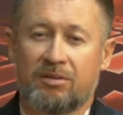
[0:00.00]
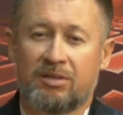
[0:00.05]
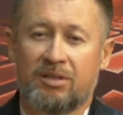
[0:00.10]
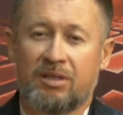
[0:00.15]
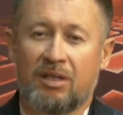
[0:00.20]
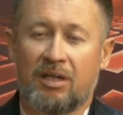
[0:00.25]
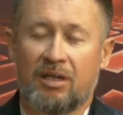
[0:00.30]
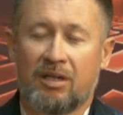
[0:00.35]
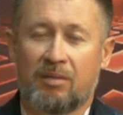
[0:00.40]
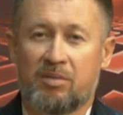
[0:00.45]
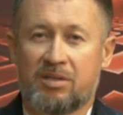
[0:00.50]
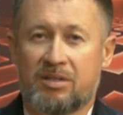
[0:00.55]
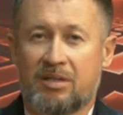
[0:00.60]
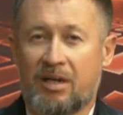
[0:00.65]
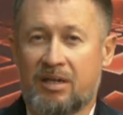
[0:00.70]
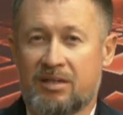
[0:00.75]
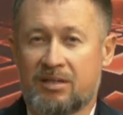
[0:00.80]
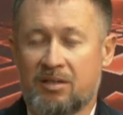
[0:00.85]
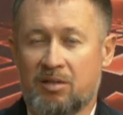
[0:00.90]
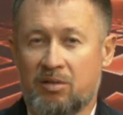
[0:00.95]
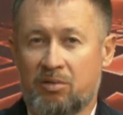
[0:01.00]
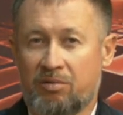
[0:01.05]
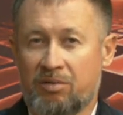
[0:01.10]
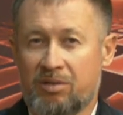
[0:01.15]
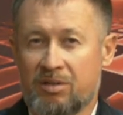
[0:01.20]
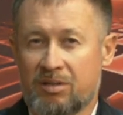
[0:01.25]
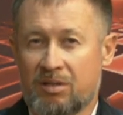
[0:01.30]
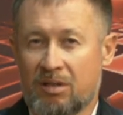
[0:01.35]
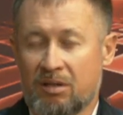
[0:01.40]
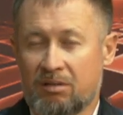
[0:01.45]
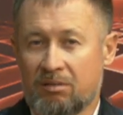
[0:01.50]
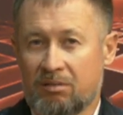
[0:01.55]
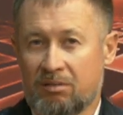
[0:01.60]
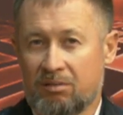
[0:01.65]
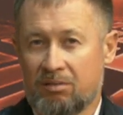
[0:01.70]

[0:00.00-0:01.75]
сильно обостряется интуиция.